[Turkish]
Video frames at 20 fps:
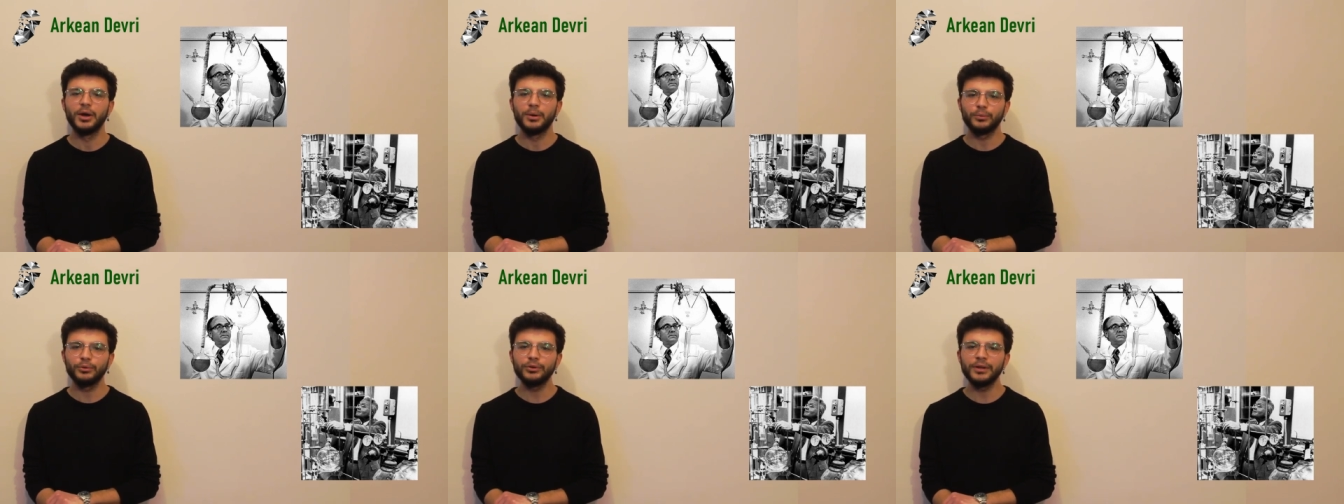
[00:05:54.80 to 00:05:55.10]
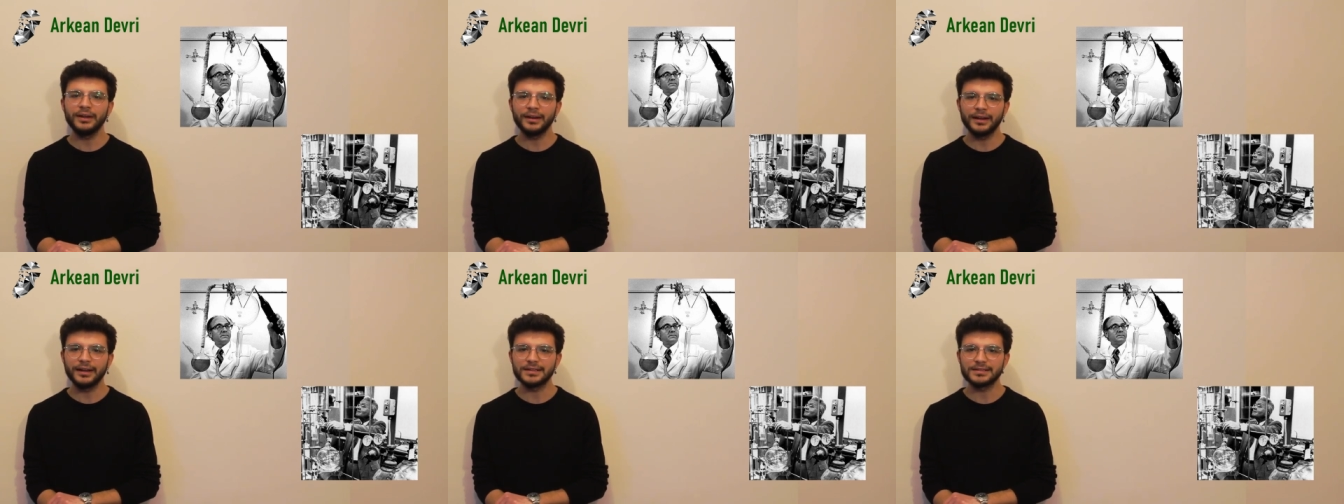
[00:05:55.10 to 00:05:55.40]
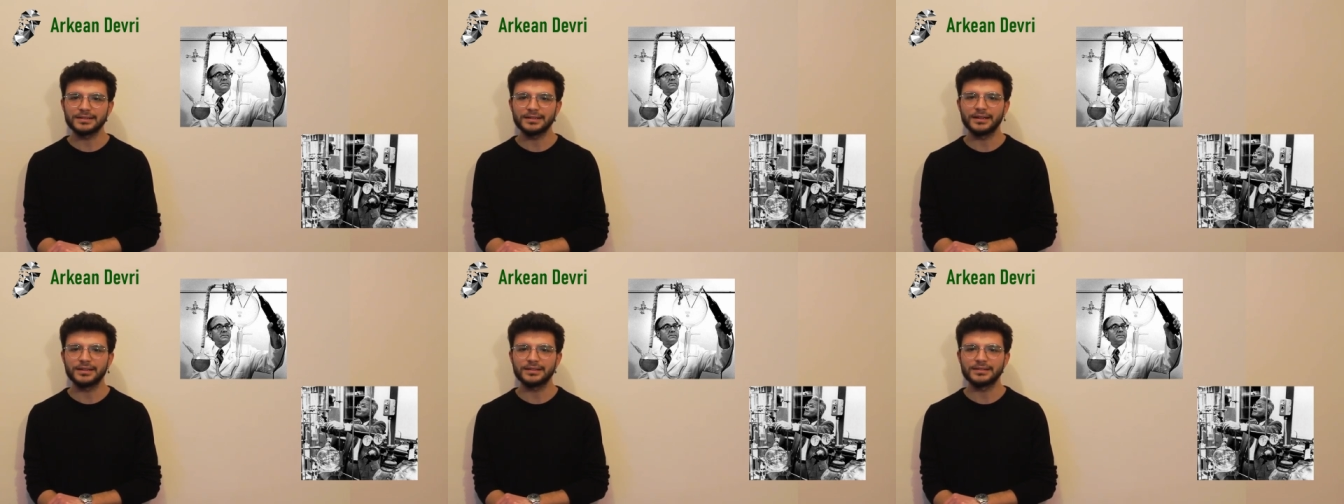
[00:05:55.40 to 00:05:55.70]
Bu deney
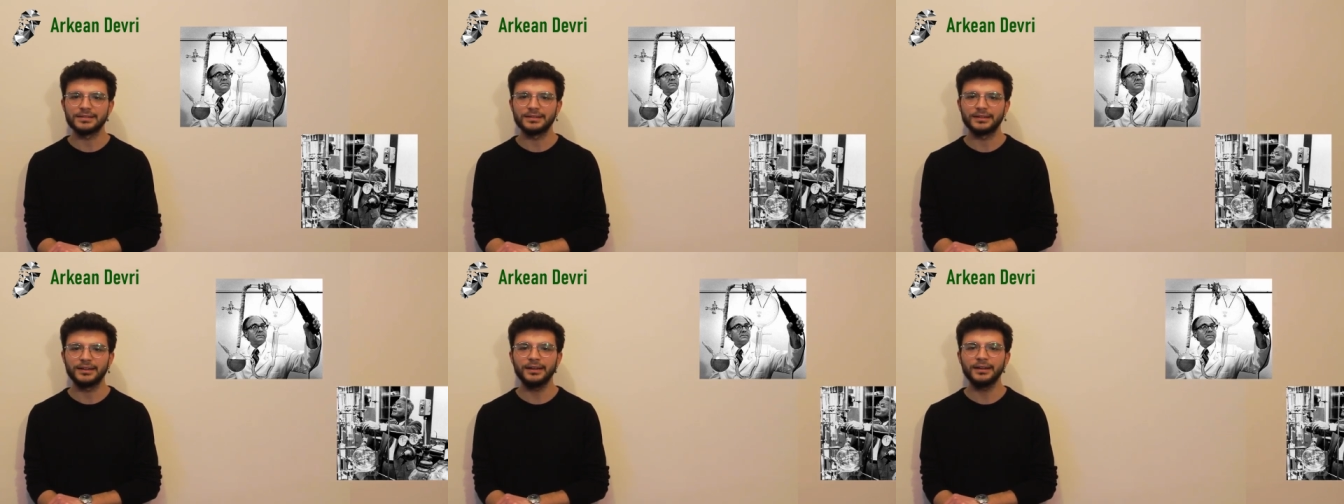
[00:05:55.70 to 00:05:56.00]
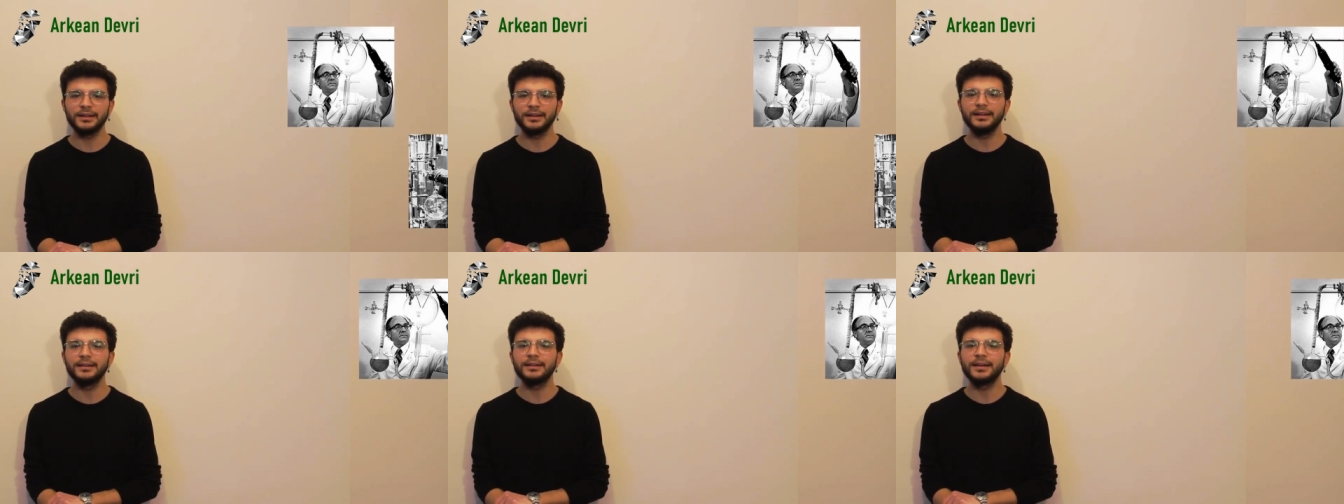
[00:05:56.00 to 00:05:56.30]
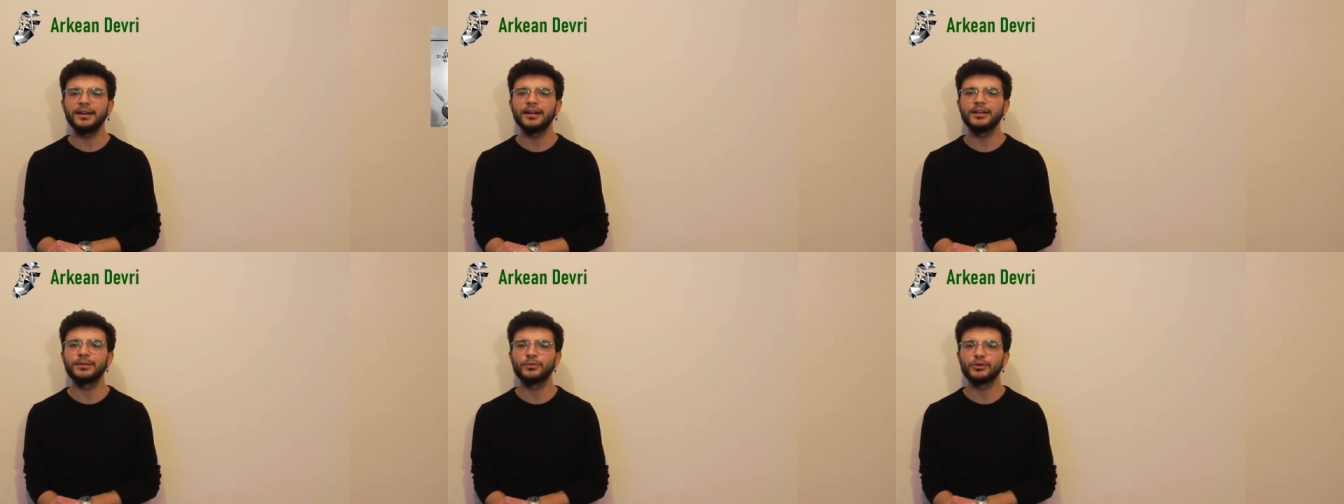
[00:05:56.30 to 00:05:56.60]
esnasında
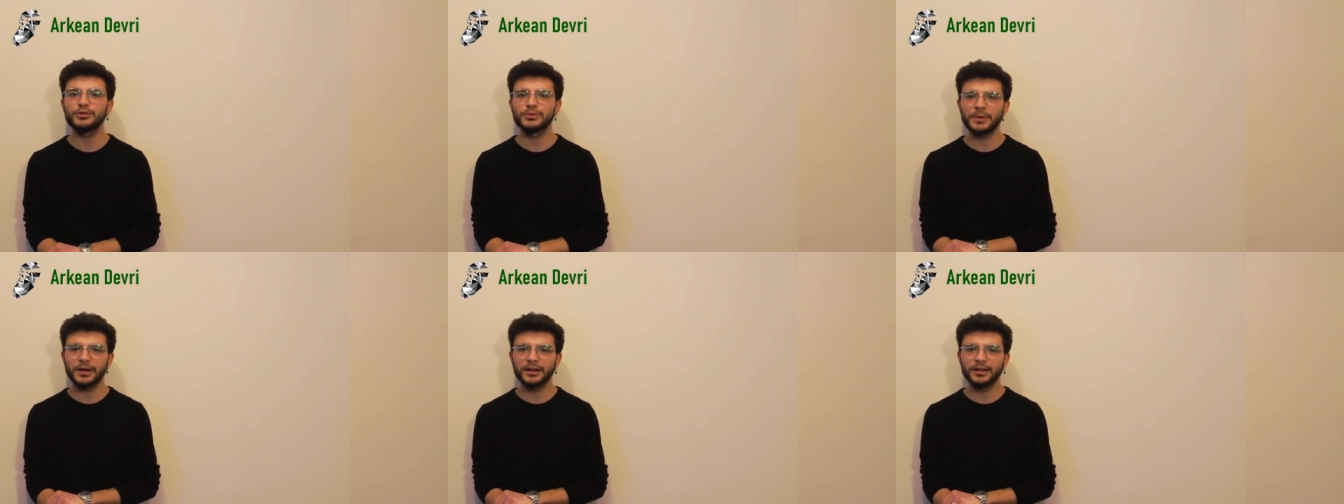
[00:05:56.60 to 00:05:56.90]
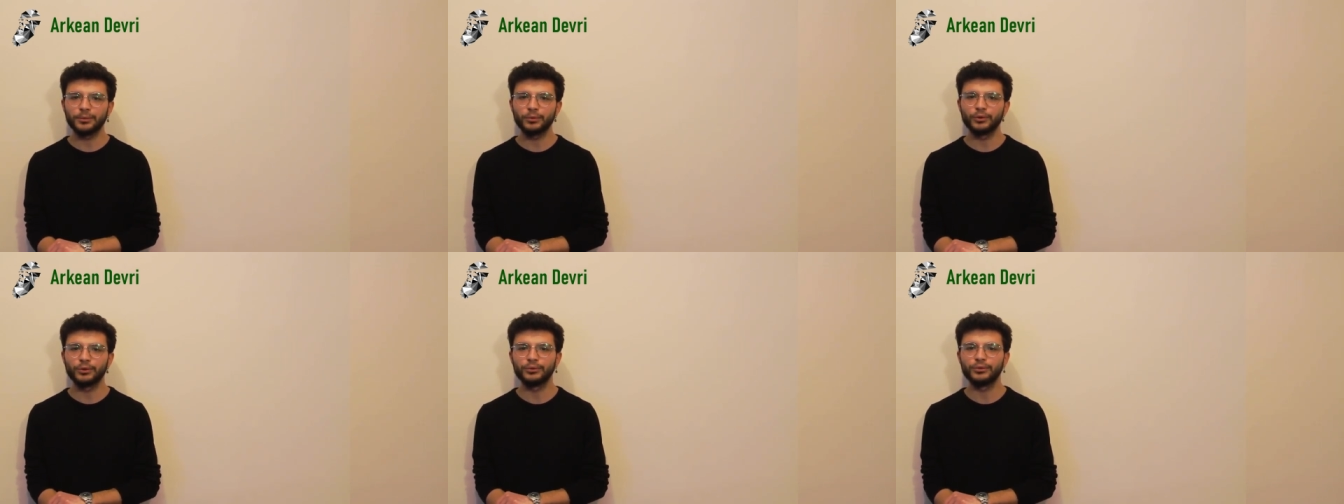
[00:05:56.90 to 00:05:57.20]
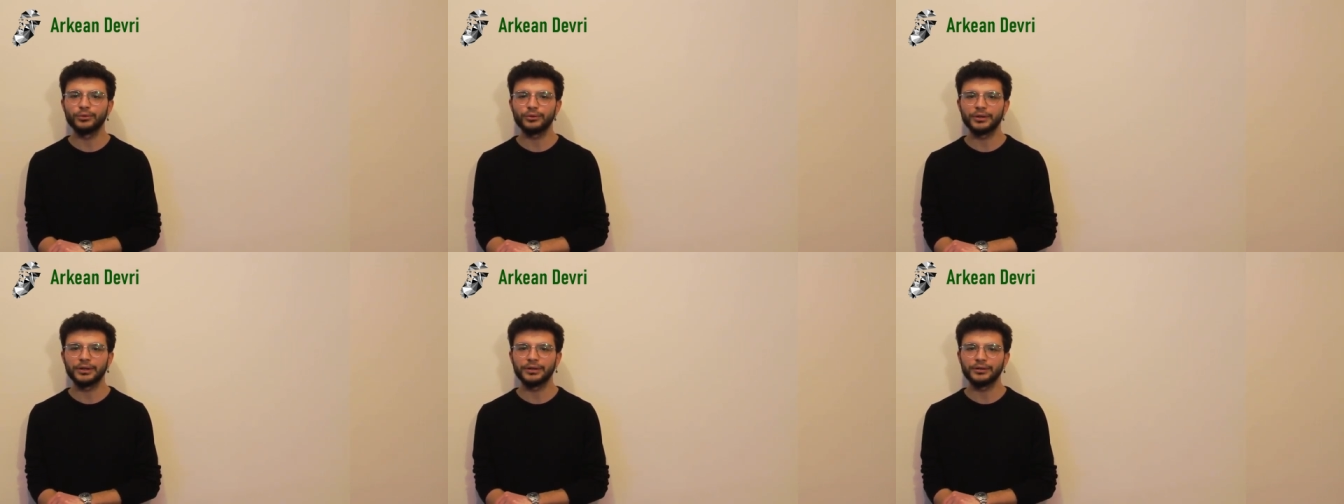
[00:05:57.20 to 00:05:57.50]
ilkel atmosferde
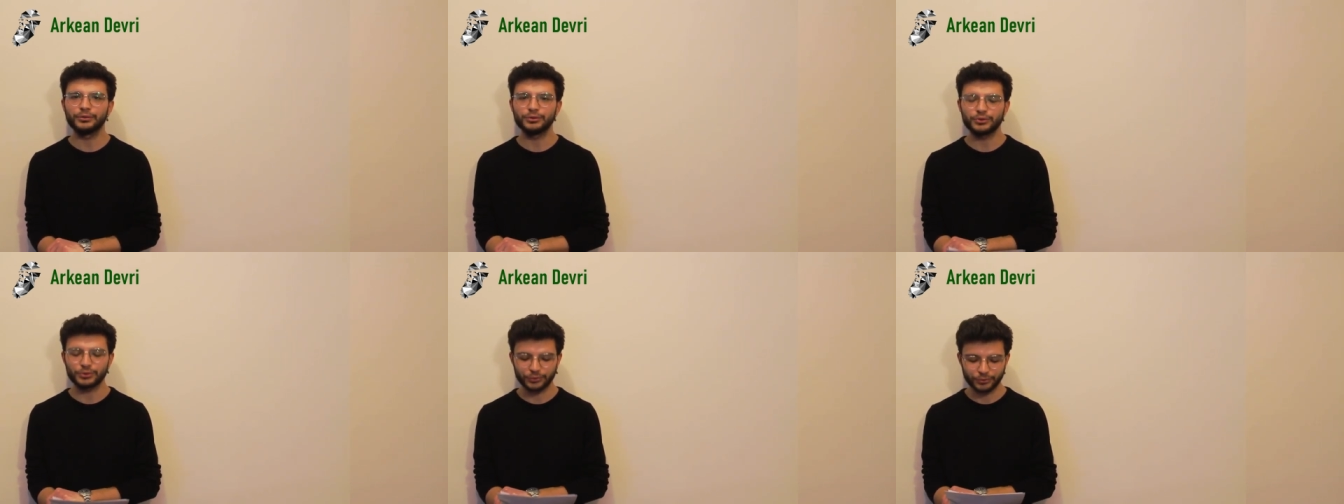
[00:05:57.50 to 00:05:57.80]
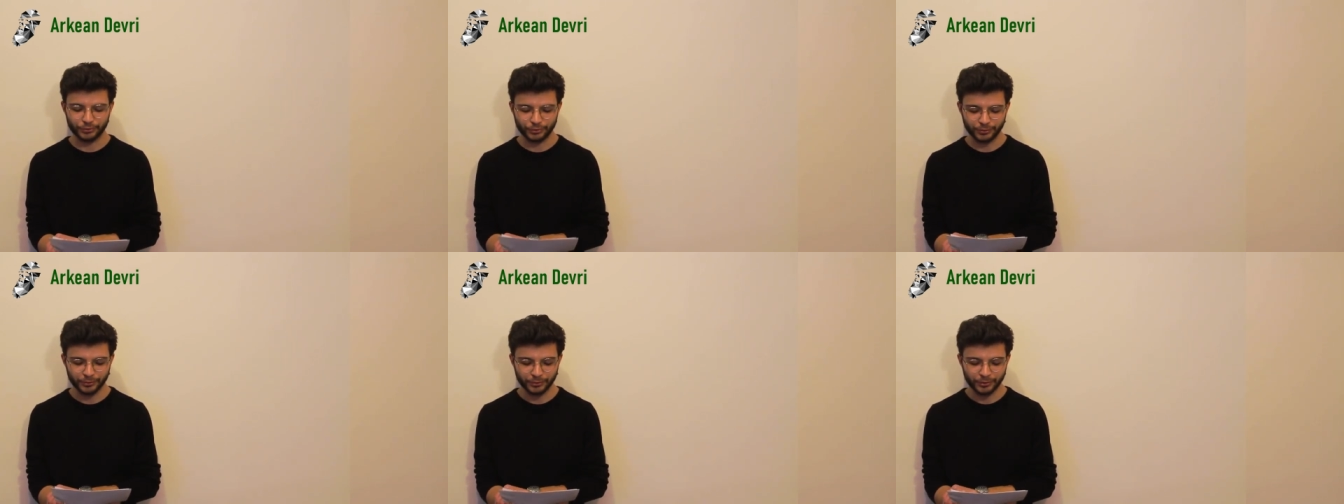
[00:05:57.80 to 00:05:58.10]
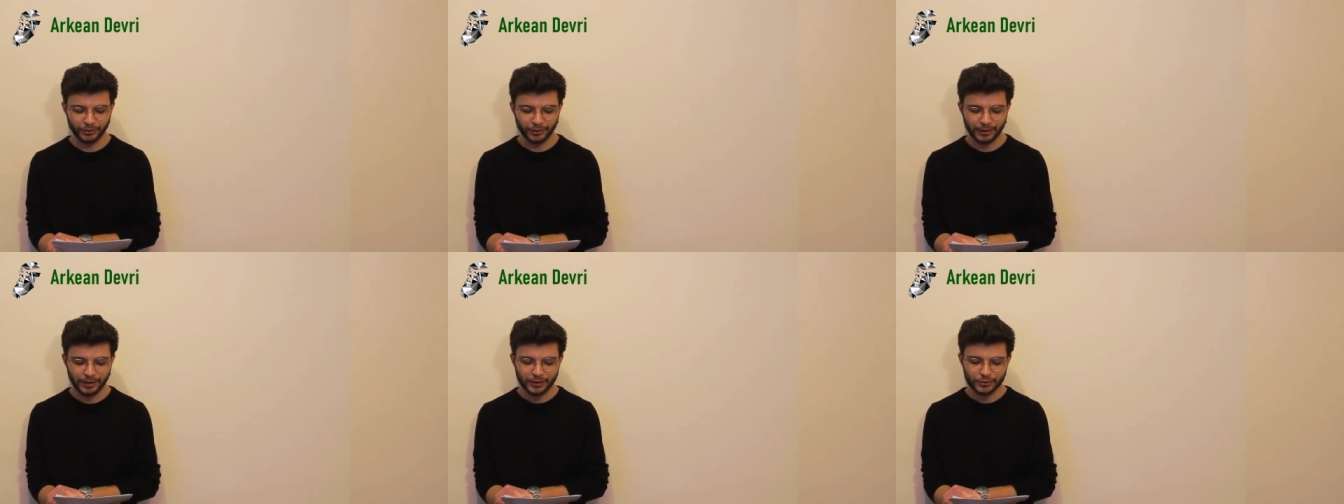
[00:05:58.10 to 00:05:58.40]
bulunduklarını düşündüğü
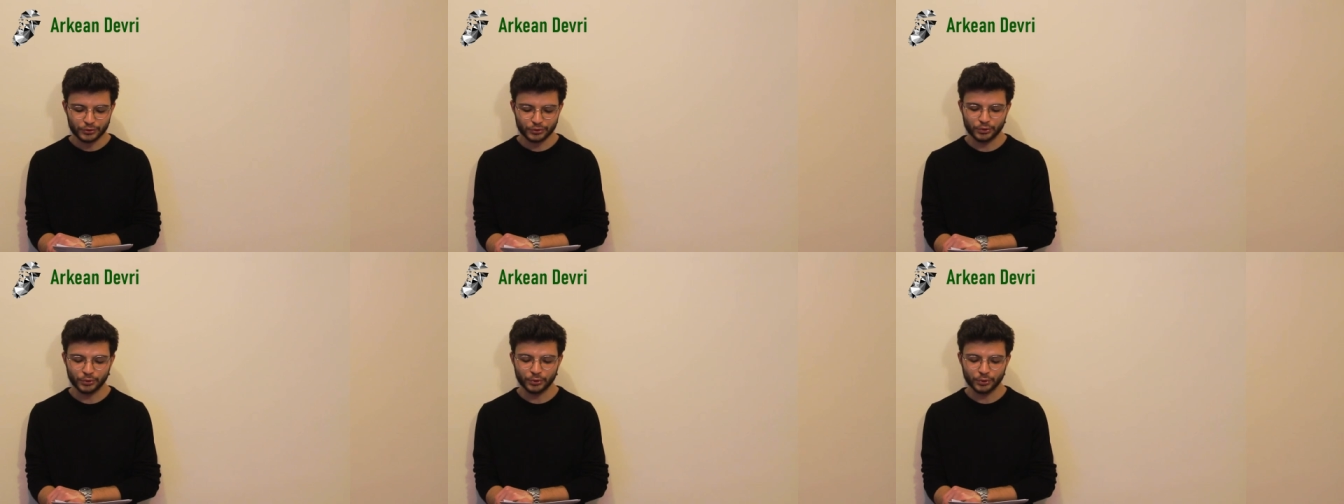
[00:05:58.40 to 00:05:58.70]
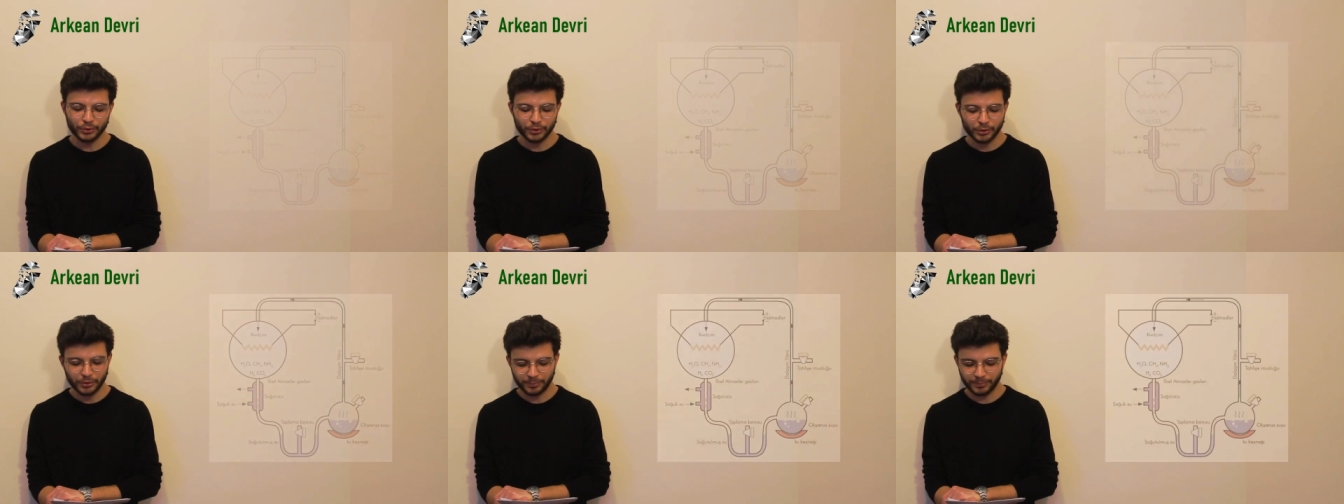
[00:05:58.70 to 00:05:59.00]
su,